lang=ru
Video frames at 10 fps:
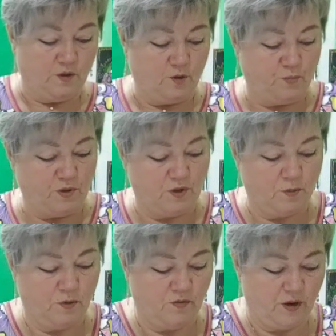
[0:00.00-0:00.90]
Теперь
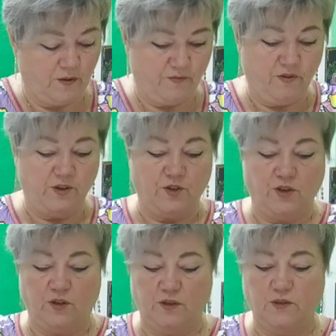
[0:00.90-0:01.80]
добавляем
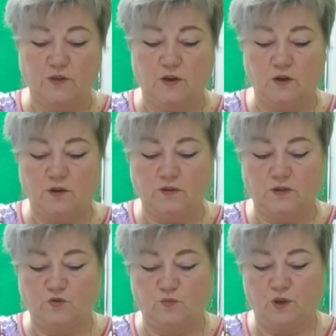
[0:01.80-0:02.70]
ванильный сахар.
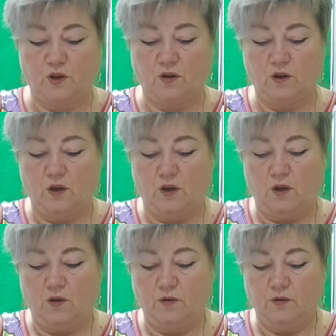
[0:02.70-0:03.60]
Здесь у меня
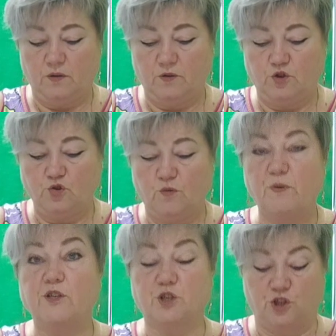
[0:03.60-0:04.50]
чуть
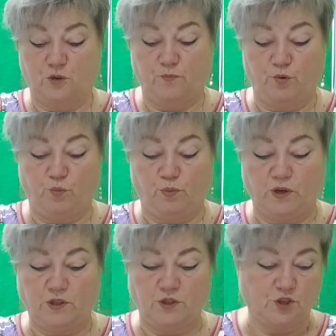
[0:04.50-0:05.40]
меньше, чем
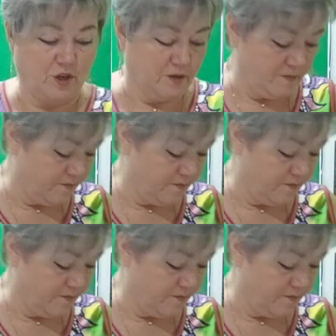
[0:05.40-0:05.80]
полпачечки